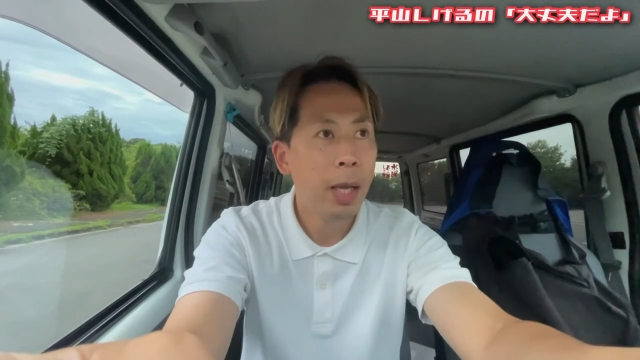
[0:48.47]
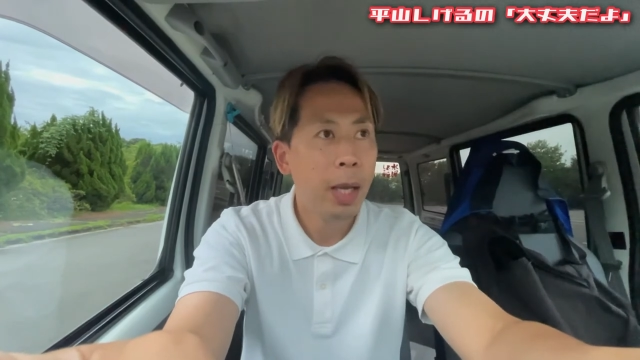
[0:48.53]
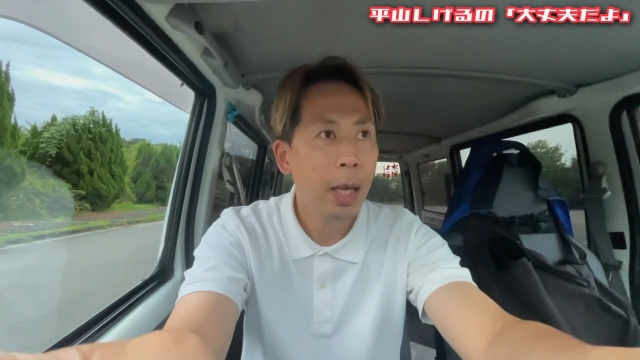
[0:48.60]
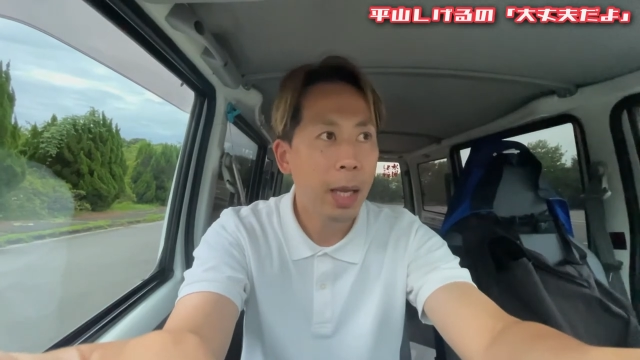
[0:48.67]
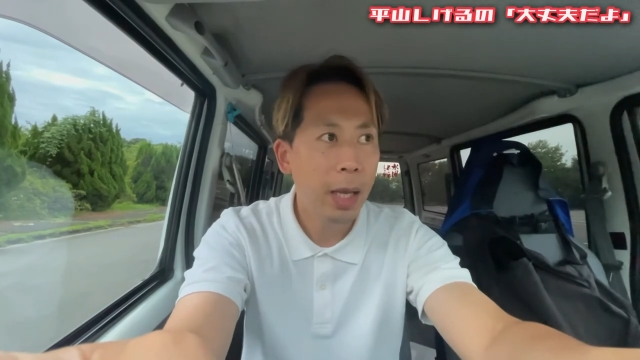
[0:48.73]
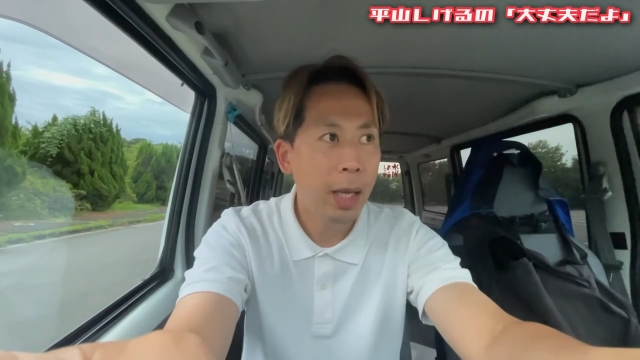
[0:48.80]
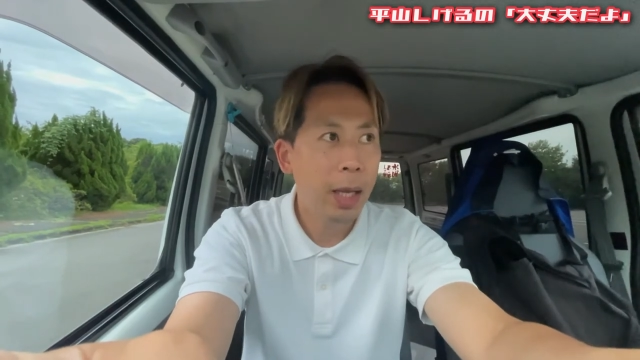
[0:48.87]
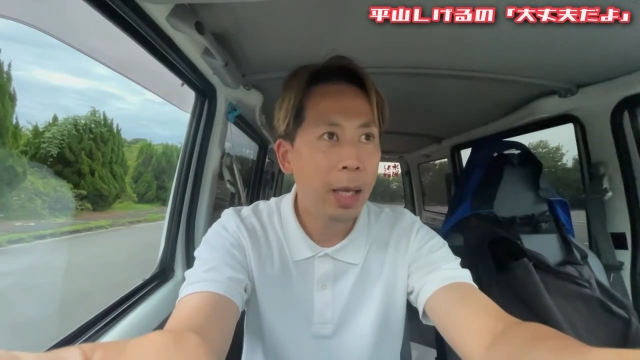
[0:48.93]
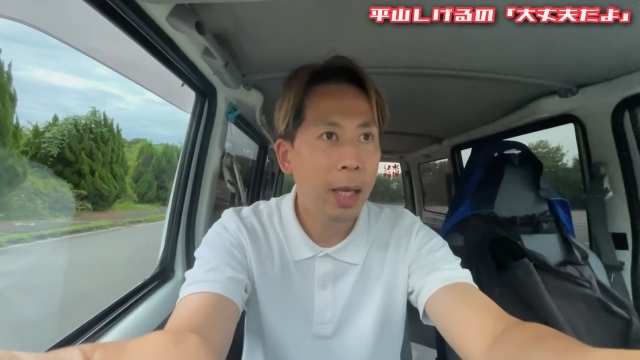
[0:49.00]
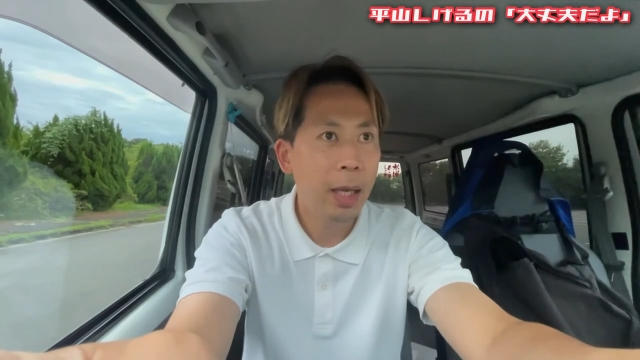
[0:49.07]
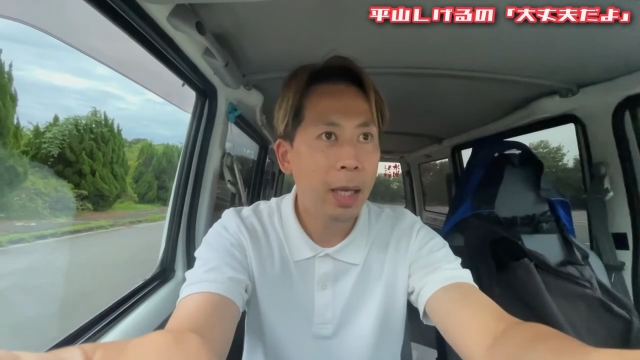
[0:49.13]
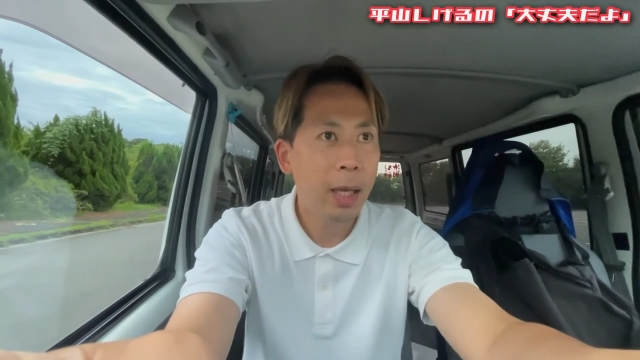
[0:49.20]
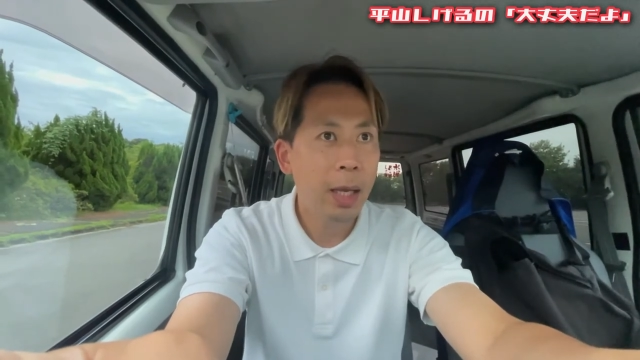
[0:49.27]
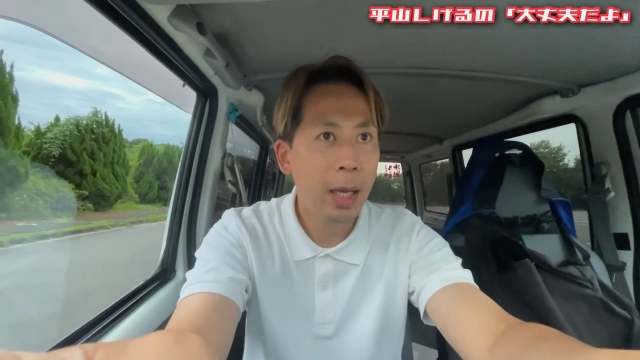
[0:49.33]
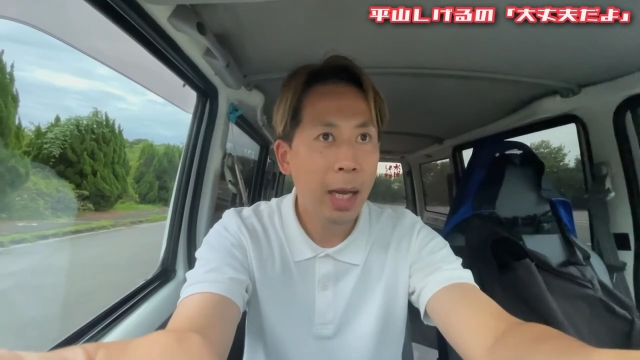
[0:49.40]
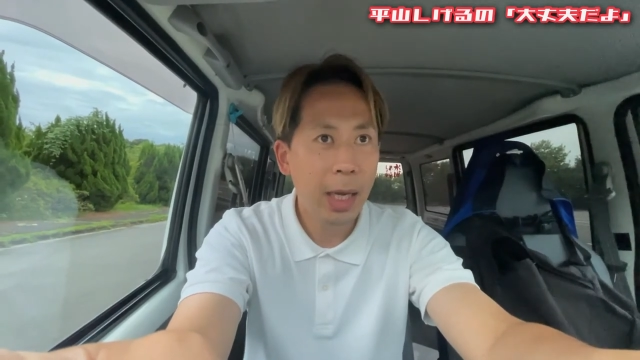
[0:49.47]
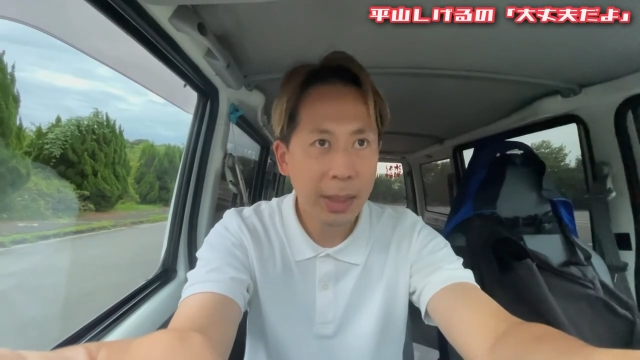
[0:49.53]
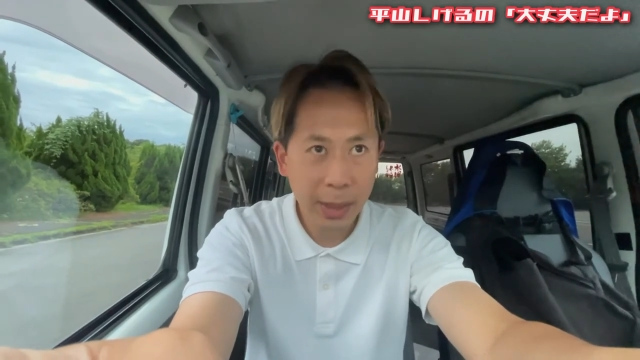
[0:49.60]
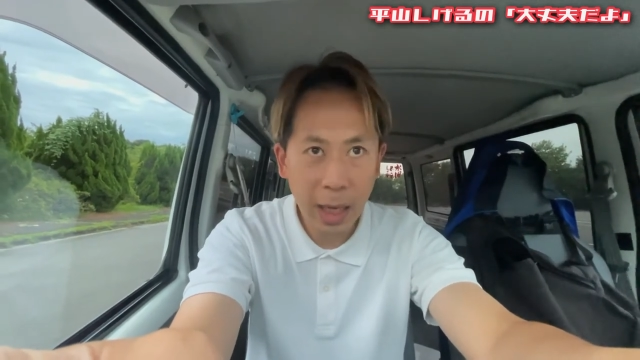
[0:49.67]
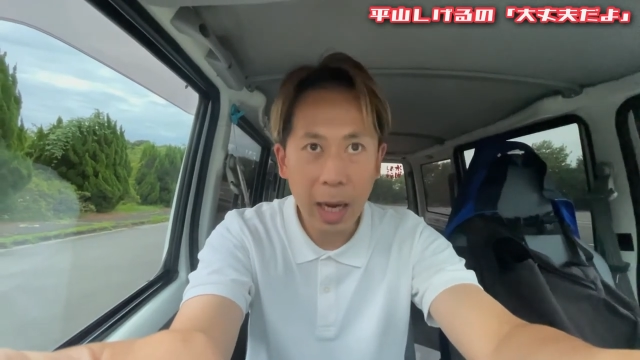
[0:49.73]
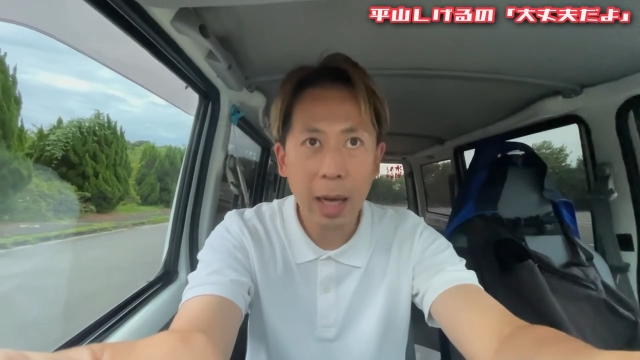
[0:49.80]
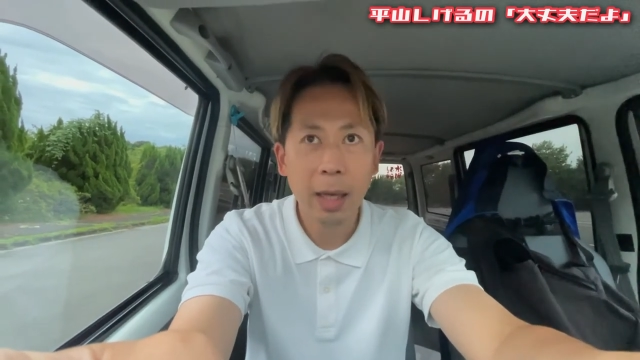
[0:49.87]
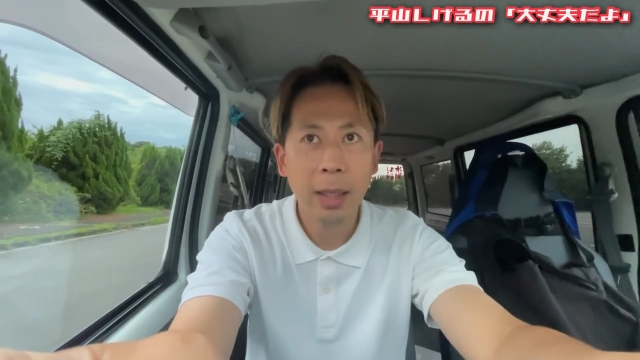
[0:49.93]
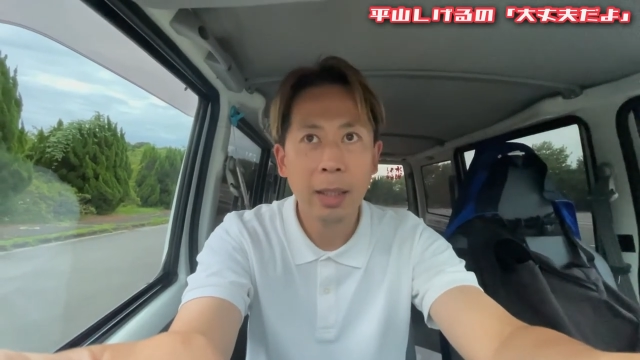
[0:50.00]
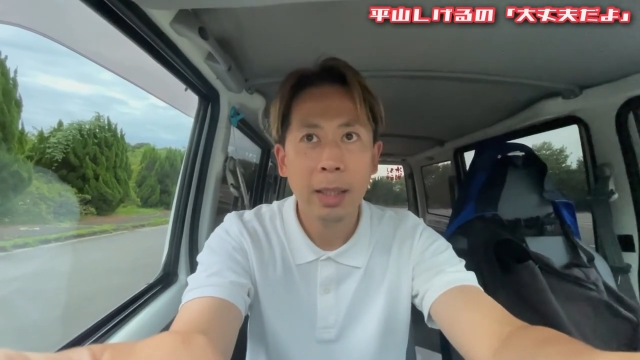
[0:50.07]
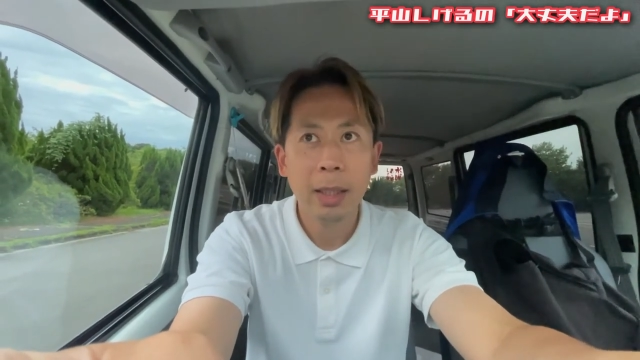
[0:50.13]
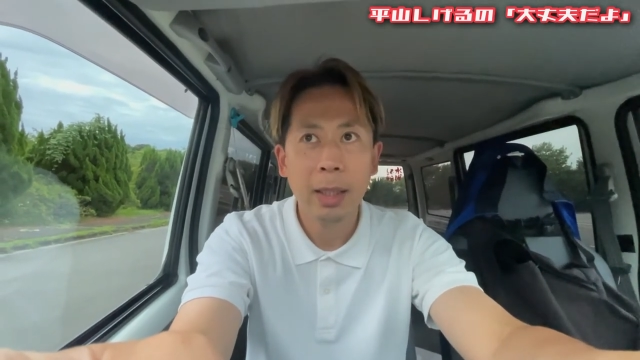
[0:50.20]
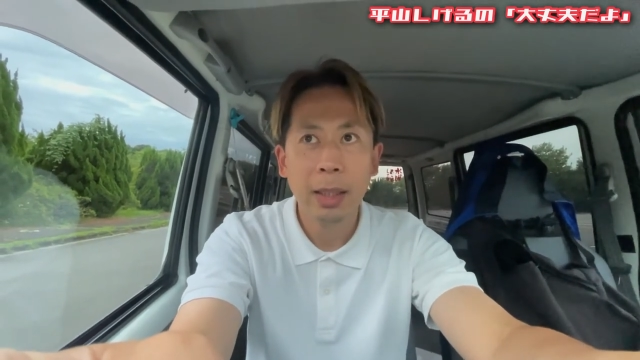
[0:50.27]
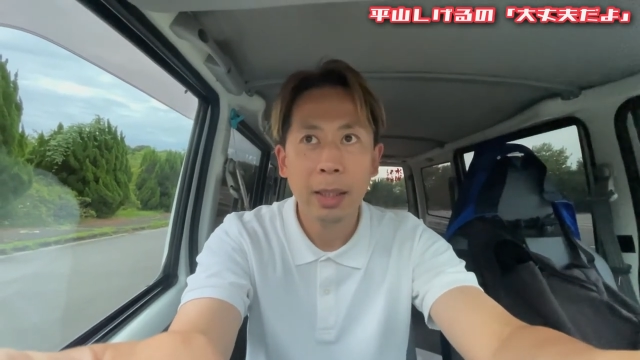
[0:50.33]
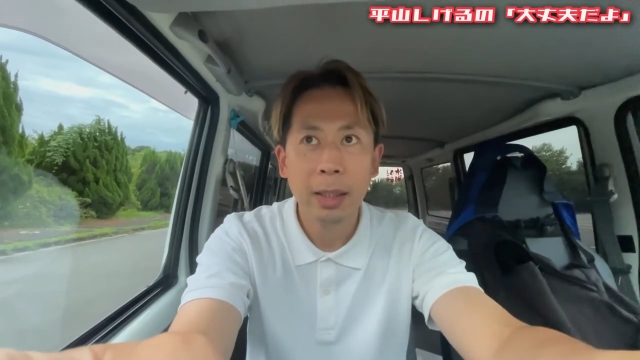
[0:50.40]

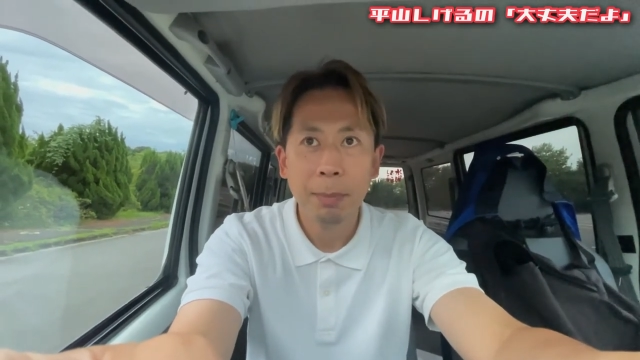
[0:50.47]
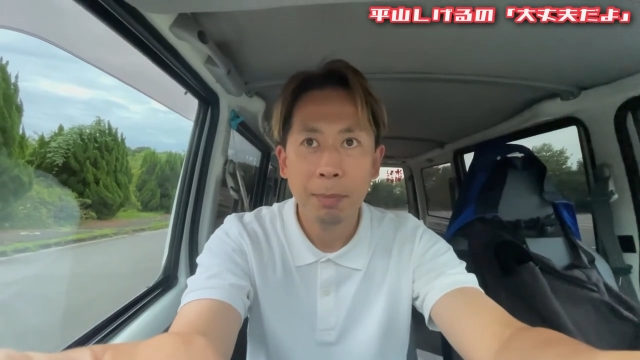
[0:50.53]
えー、